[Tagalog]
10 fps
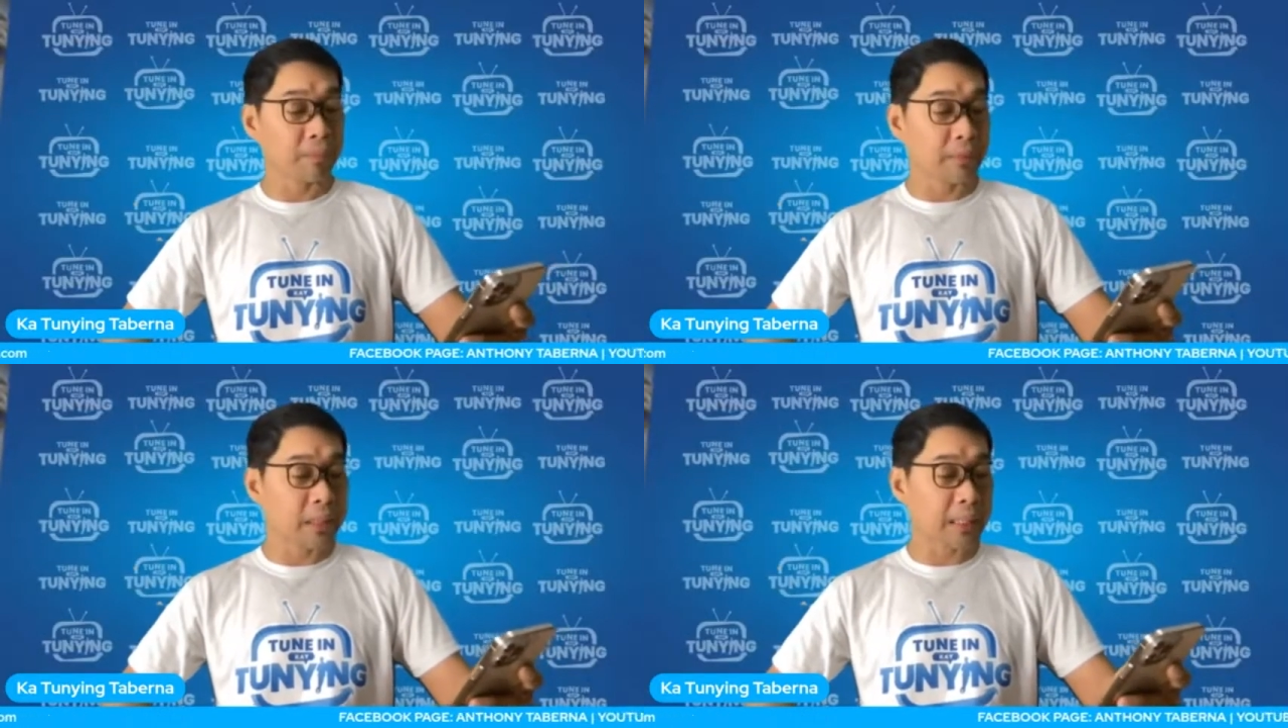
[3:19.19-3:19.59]

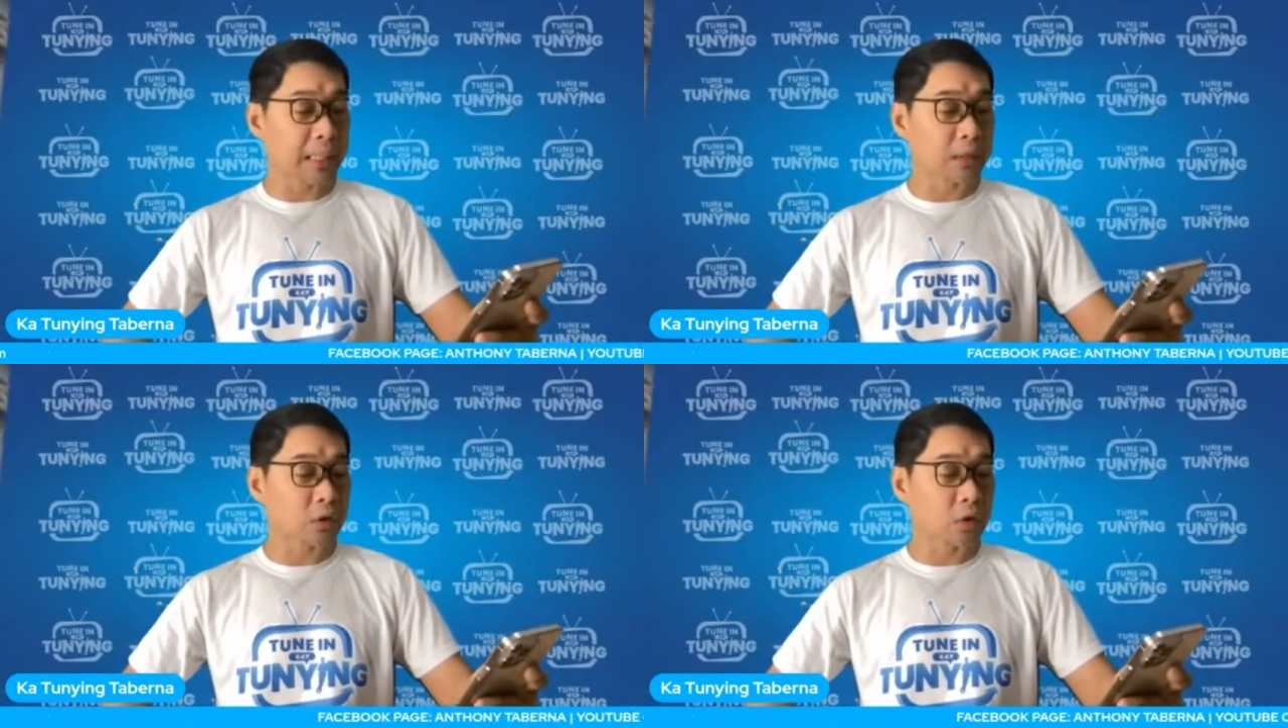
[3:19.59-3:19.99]

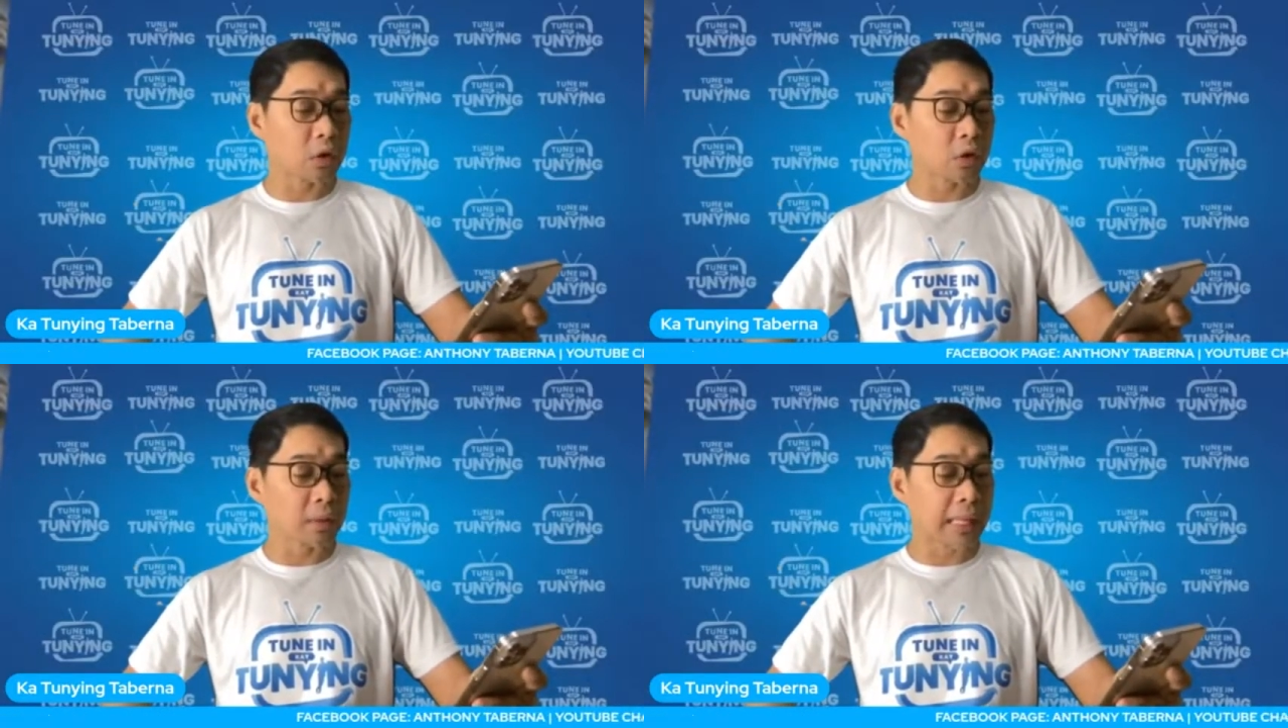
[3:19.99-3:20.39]
Director
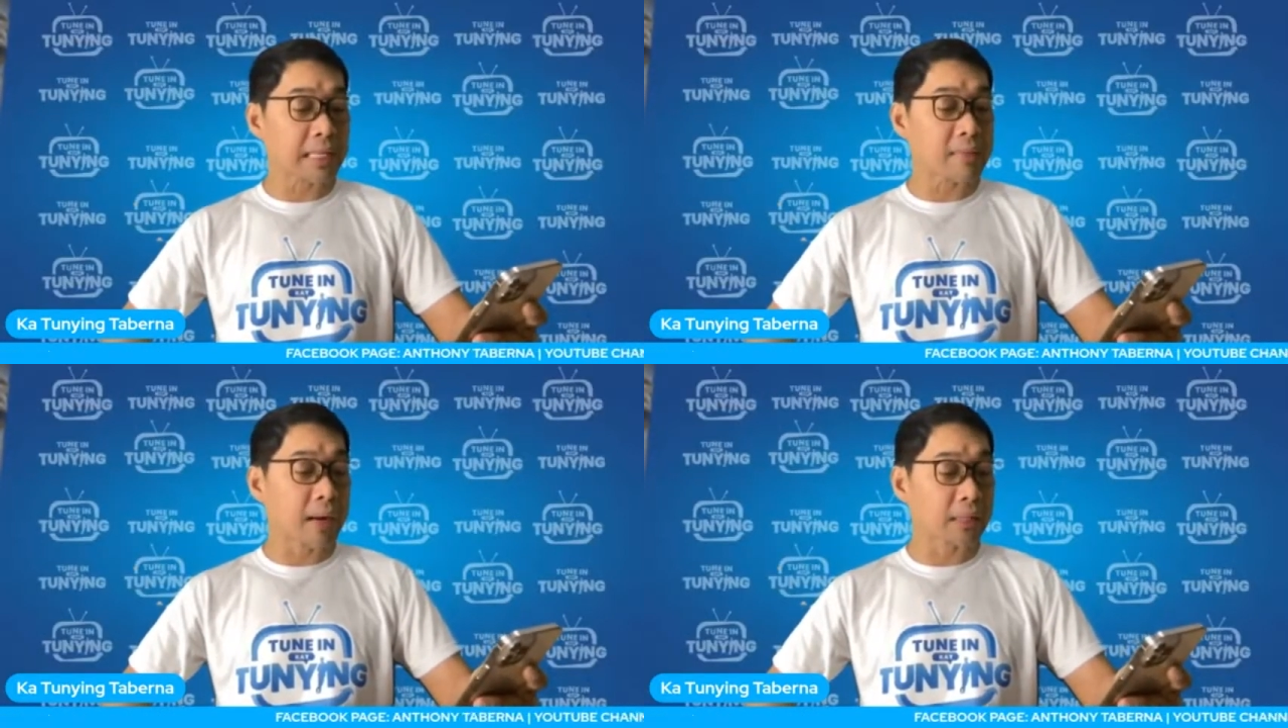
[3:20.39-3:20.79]
Laura
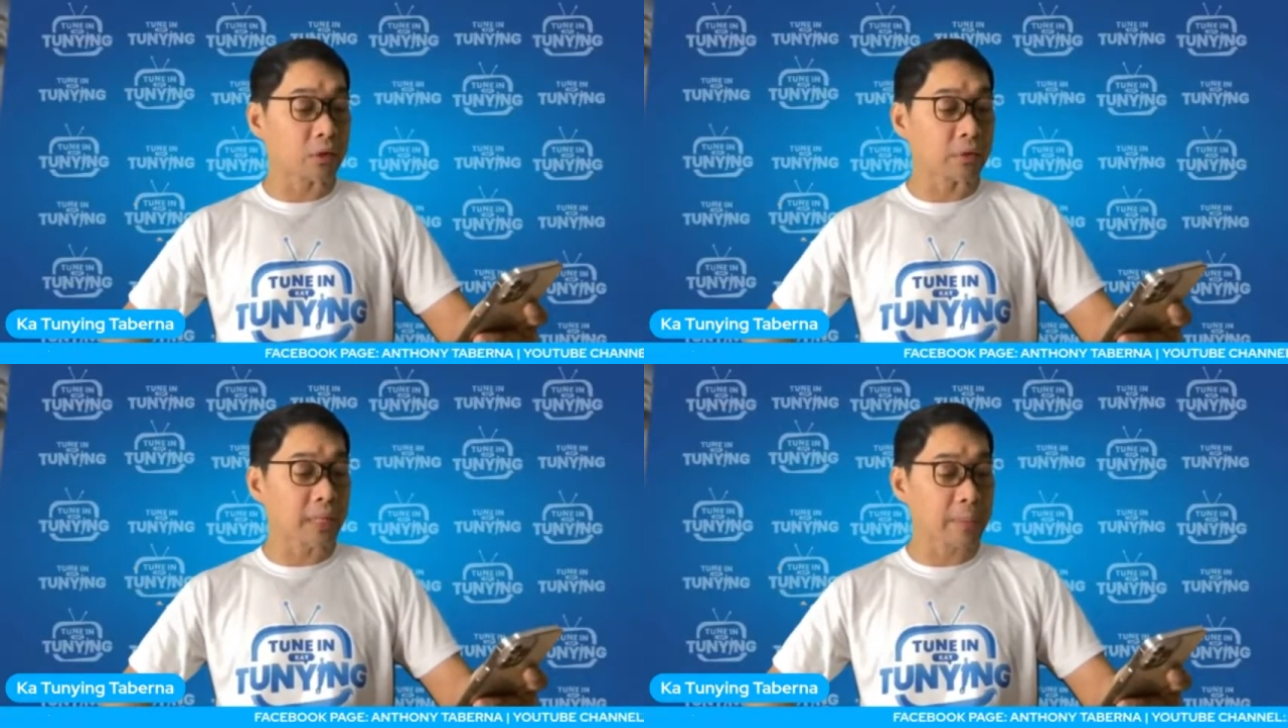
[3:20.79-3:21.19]

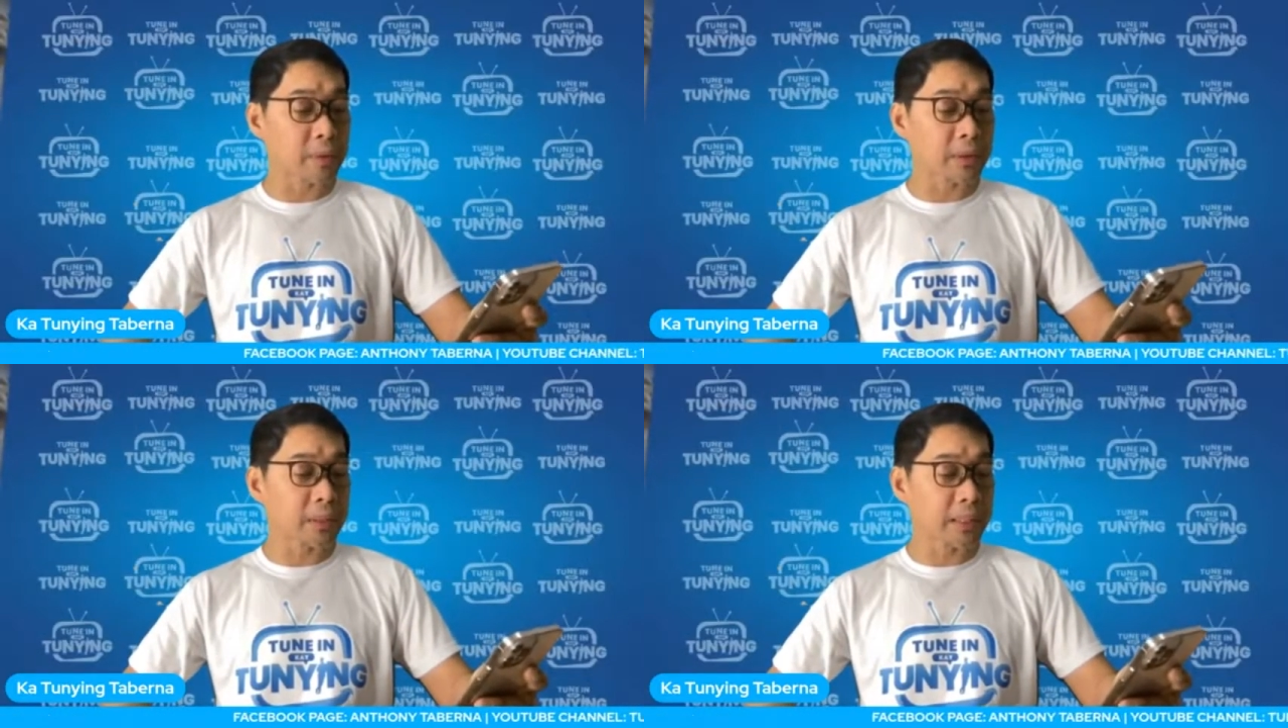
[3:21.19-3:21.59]
Nebato,
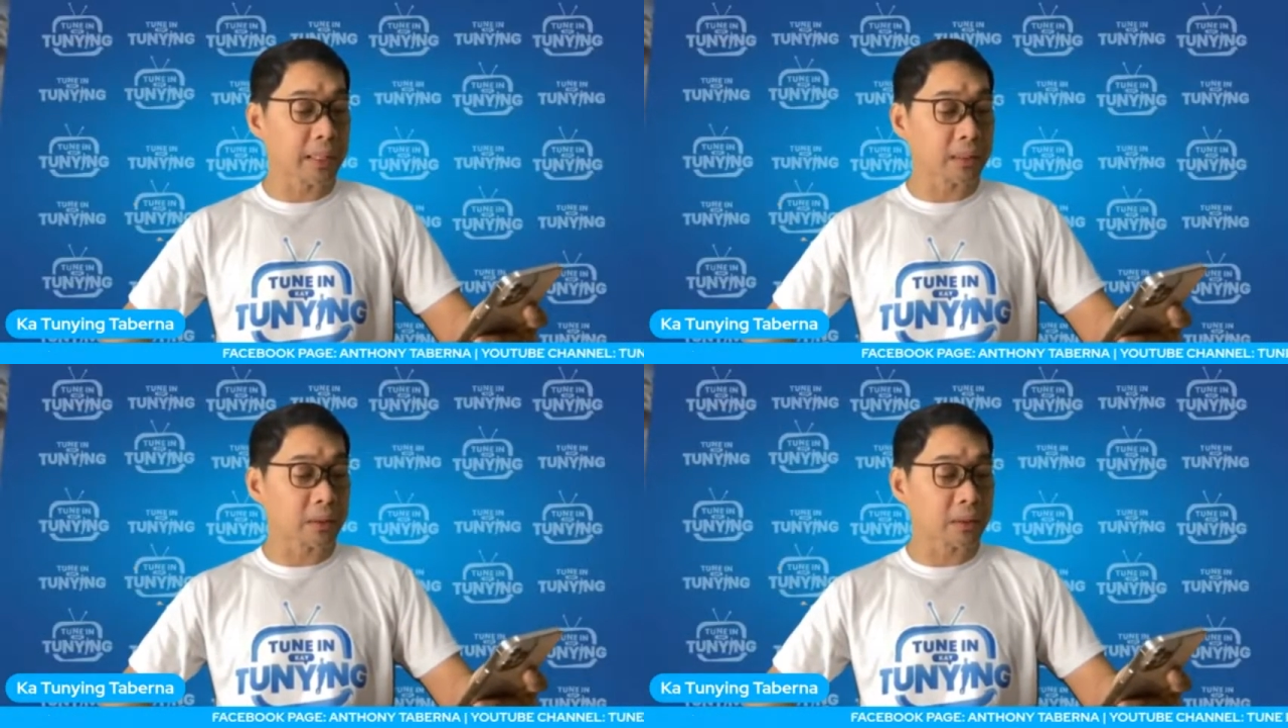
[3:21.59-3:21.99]
Deputy
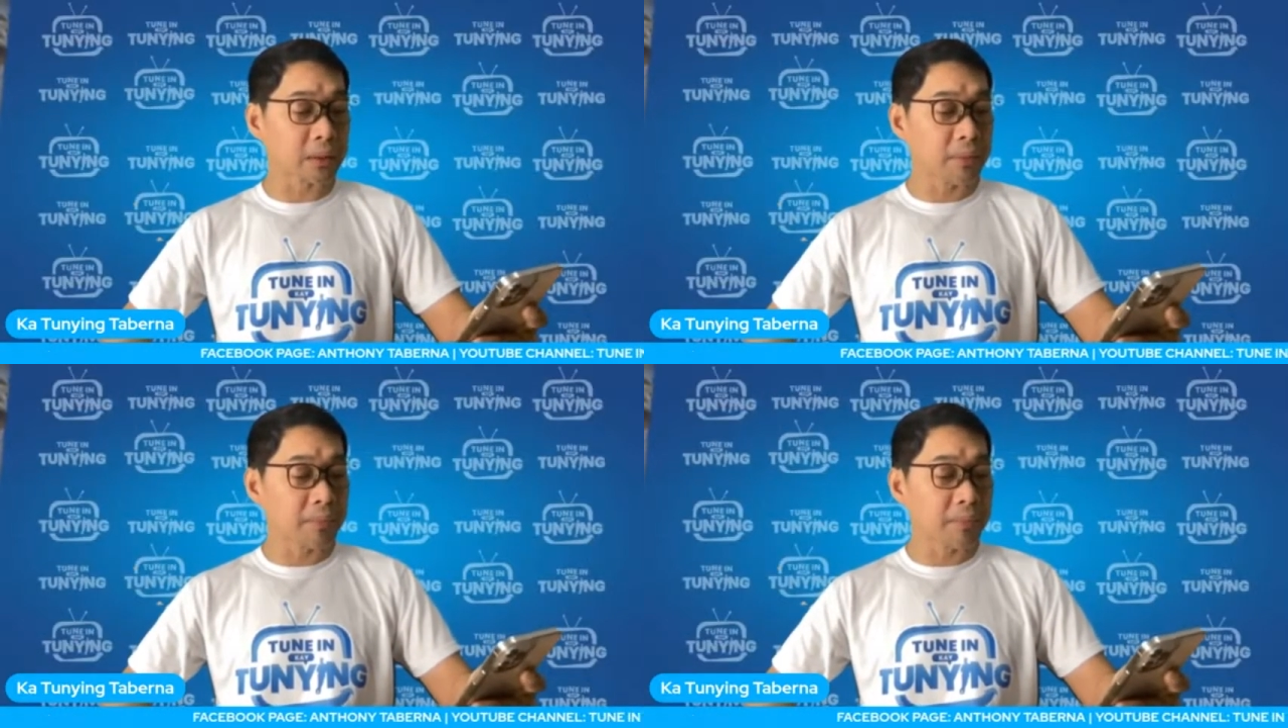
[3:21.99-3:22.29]
Director,